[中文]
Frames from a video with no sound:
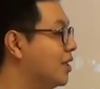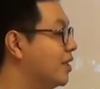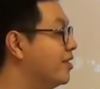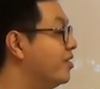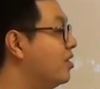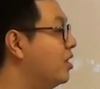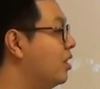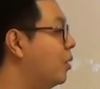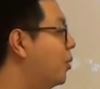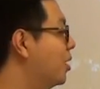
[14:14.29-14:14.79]
系，
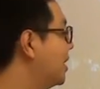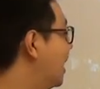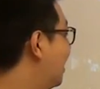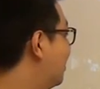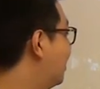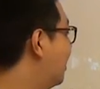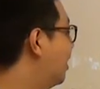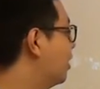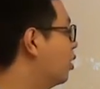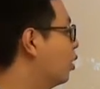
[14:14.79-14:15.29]
有没有
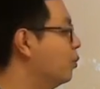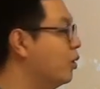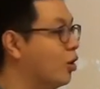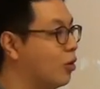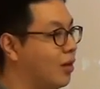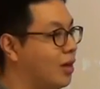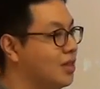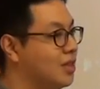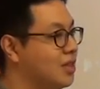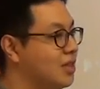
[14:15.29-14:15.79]
加点都没
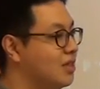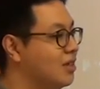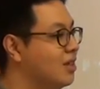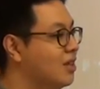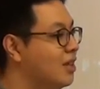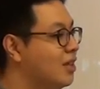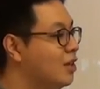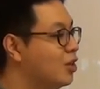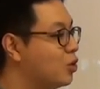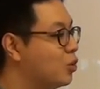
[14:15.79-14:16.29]
有关系。
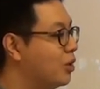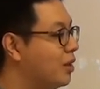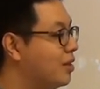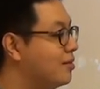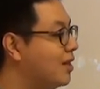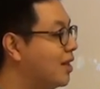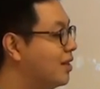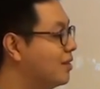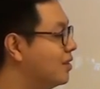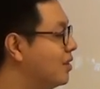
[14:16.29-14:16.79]
所
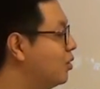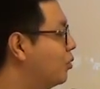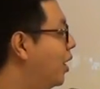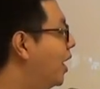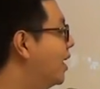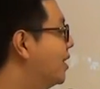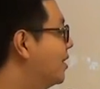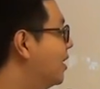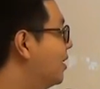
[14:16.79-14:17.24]
以这件事情会